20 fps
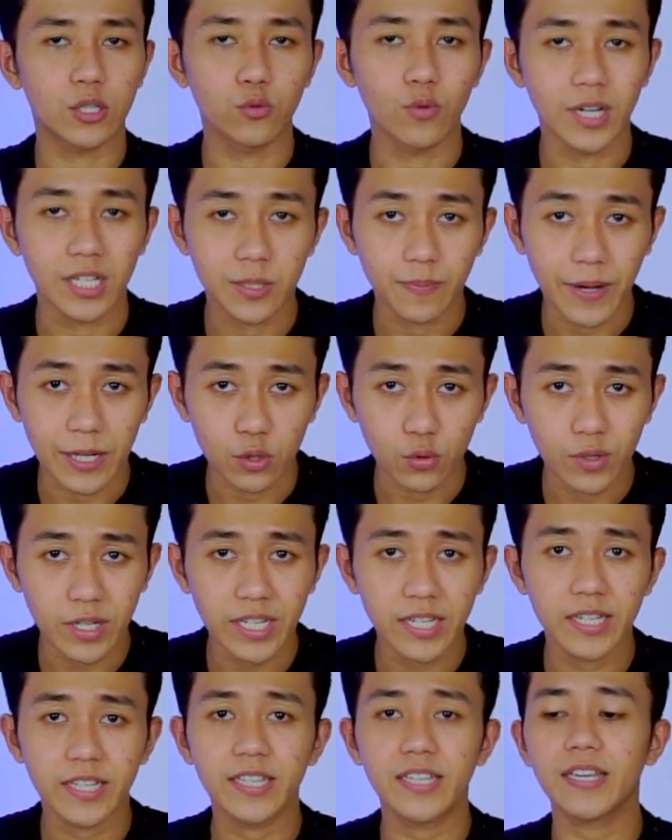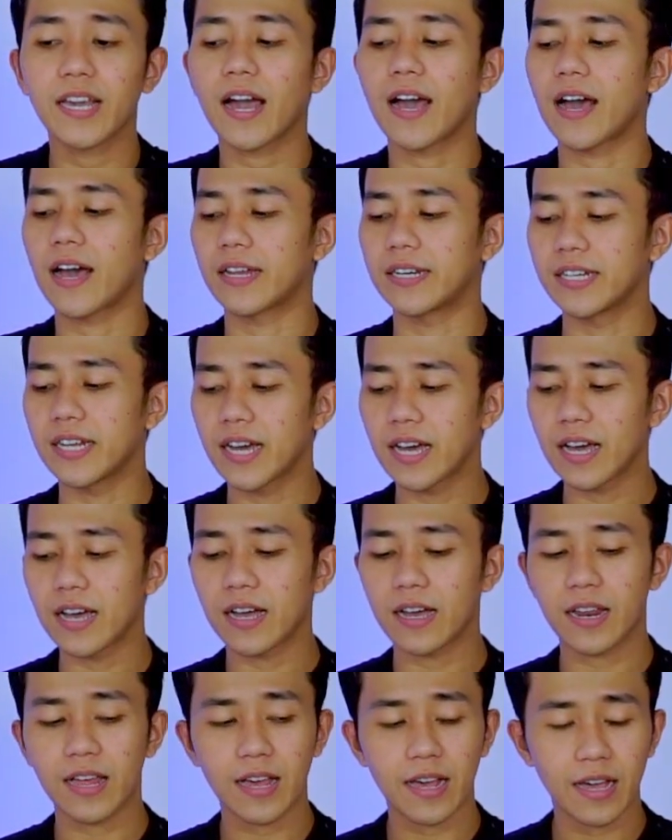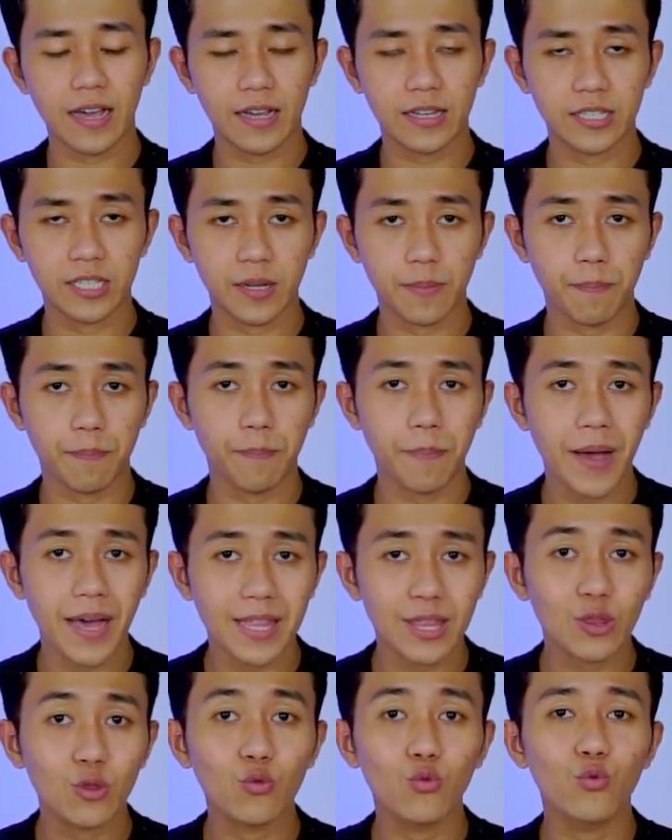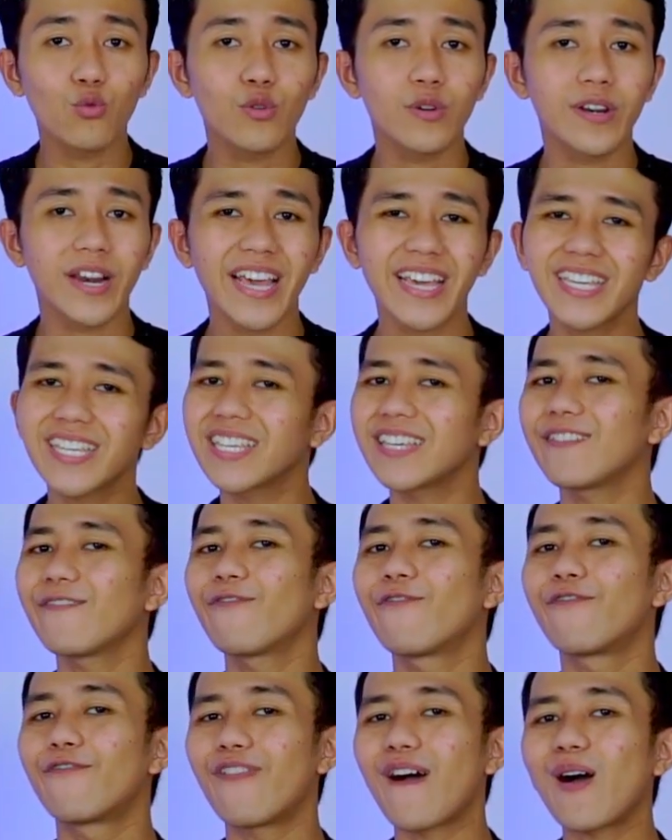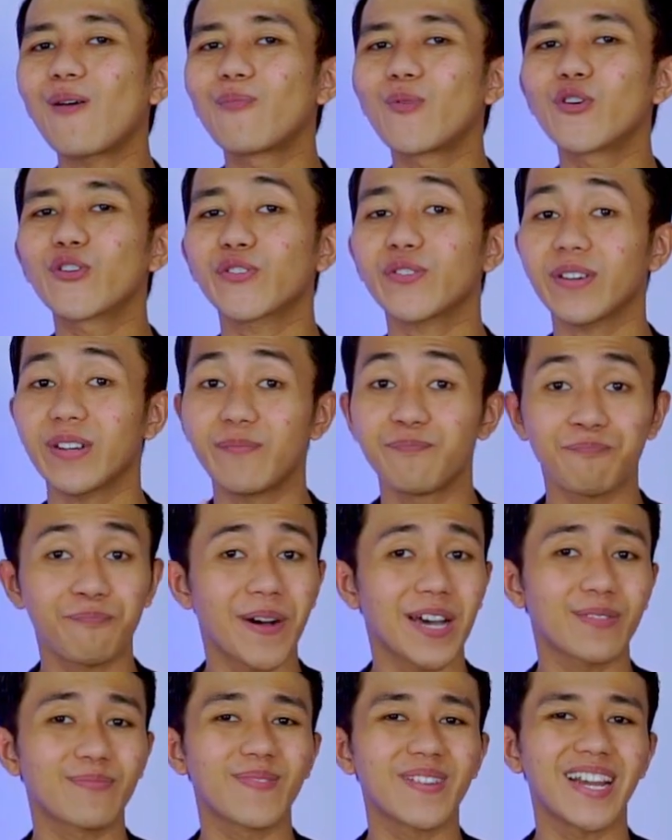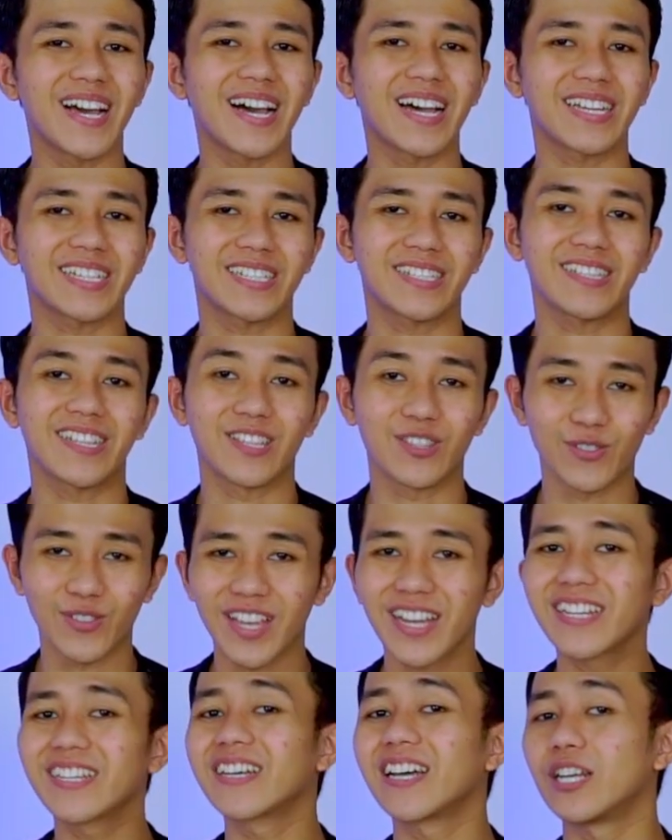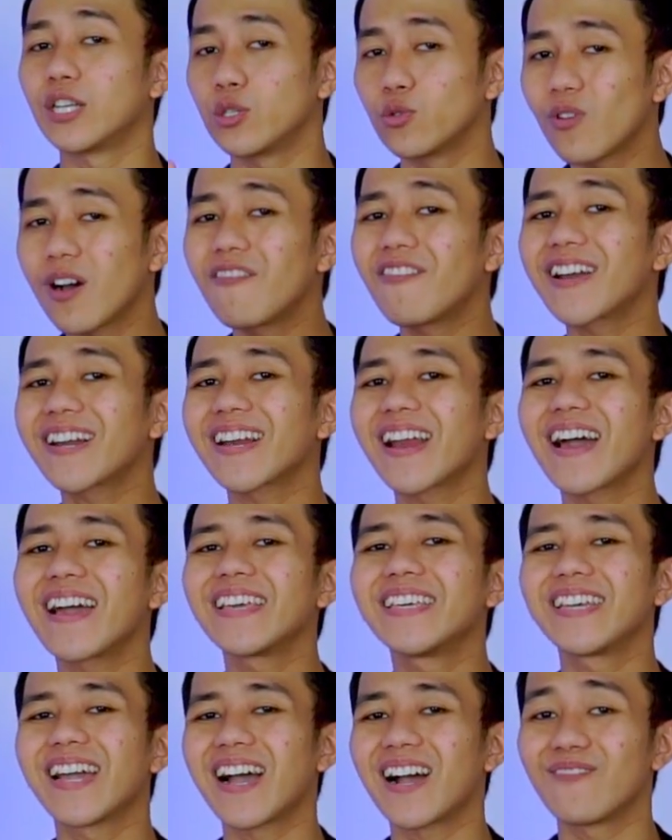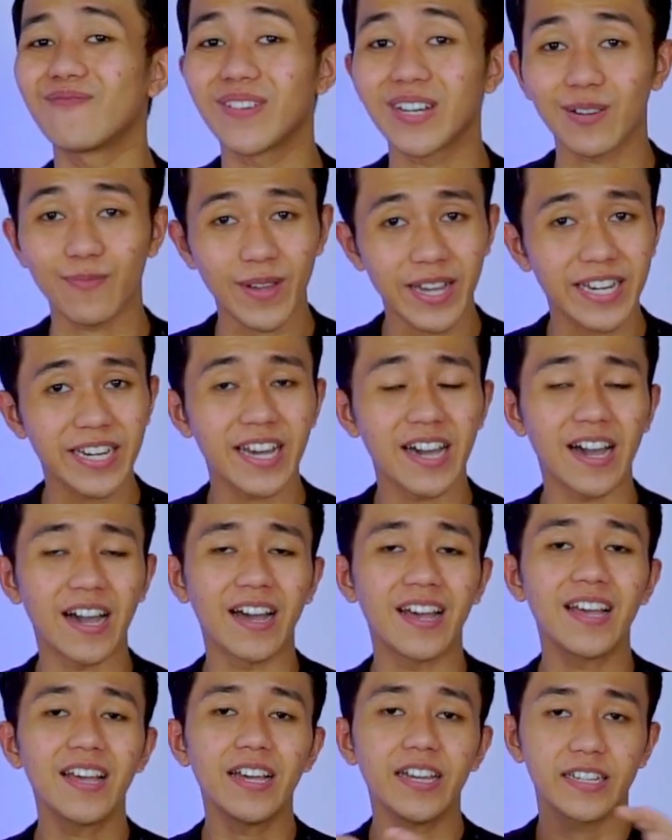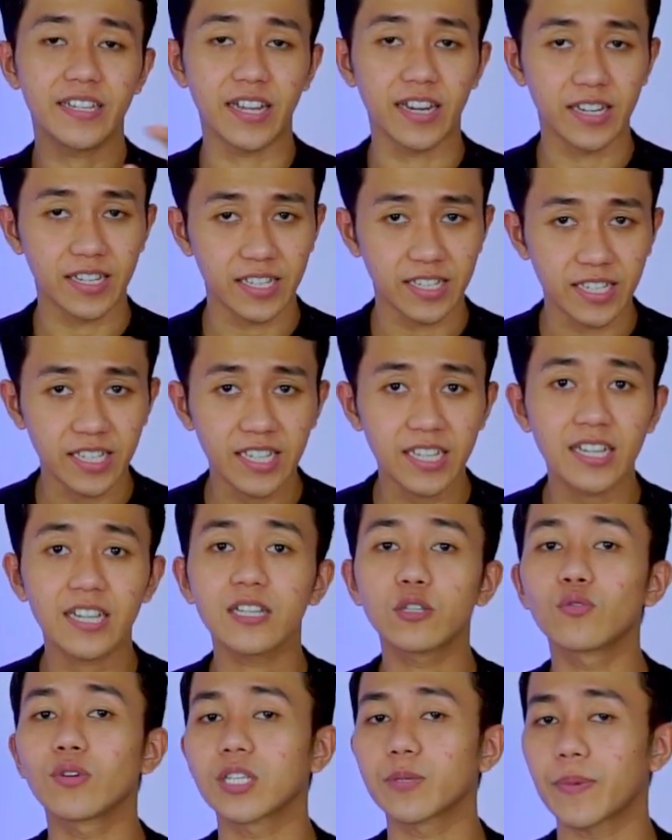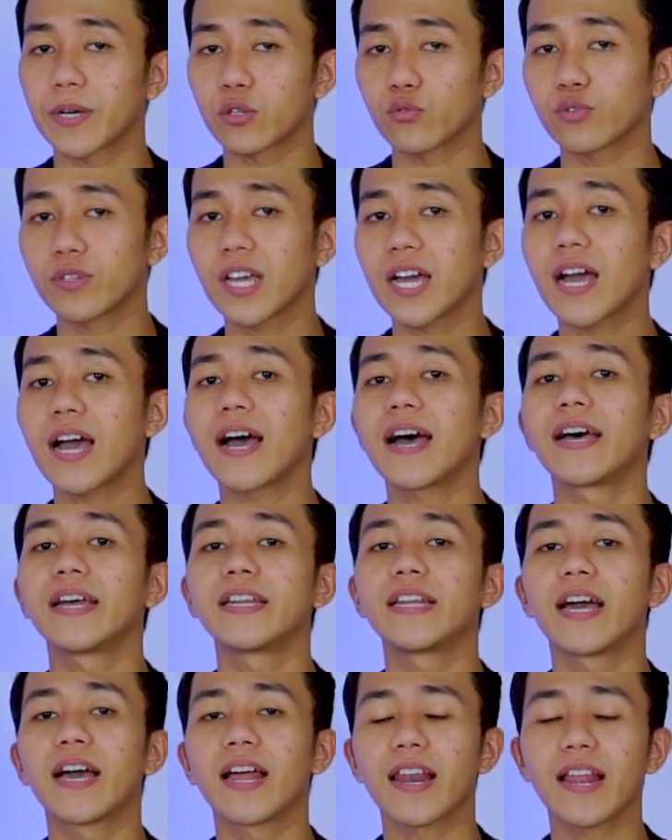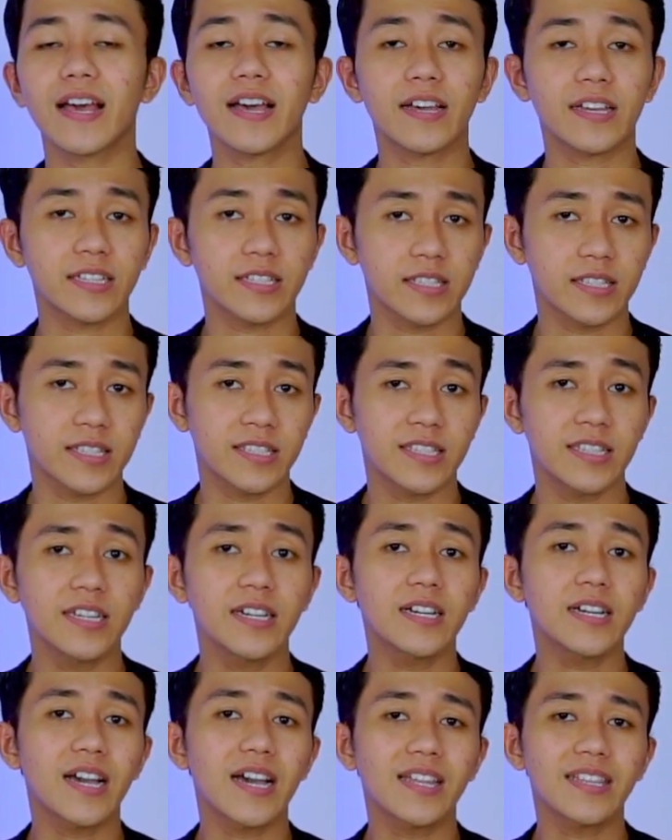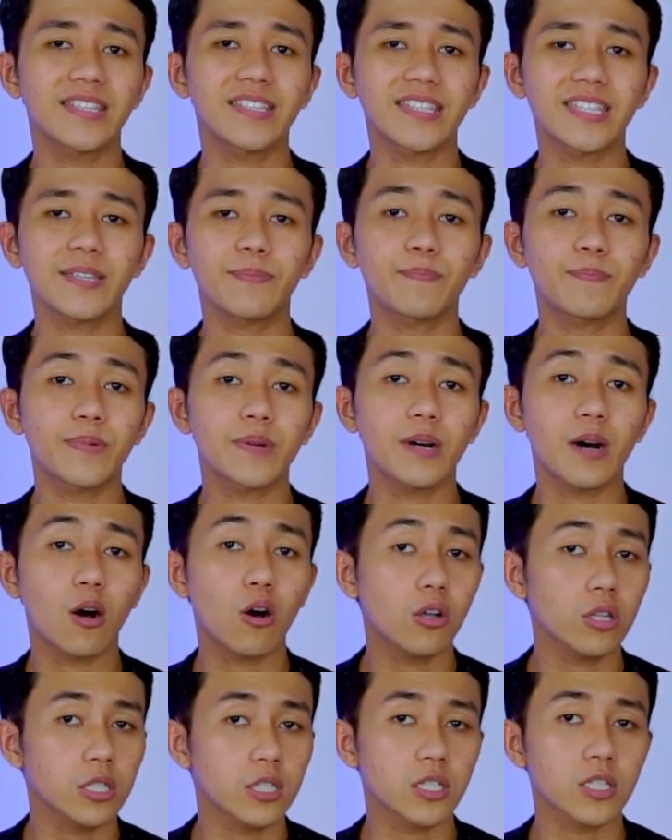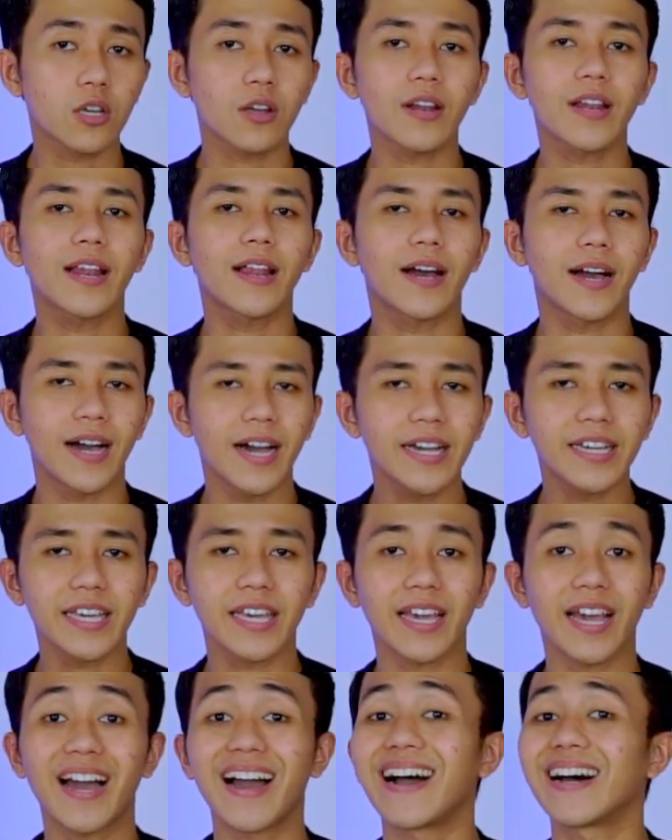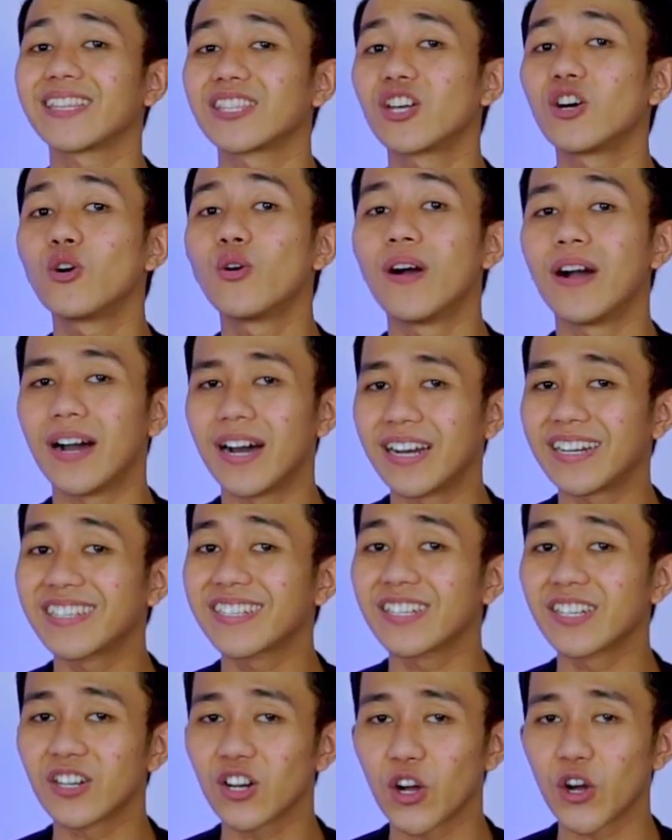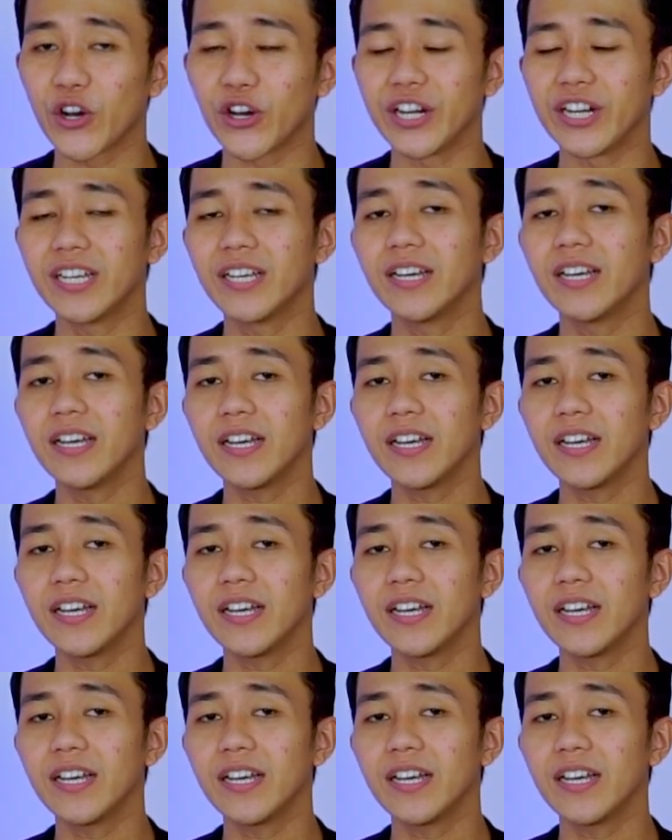Dua sepatu ini adalah sepatu Nike Vapor 14 tentunya dengan dua warna yang berbeda. Dan ini kedua sepatunya adalah dengan tipe outsole HG atau hard ground.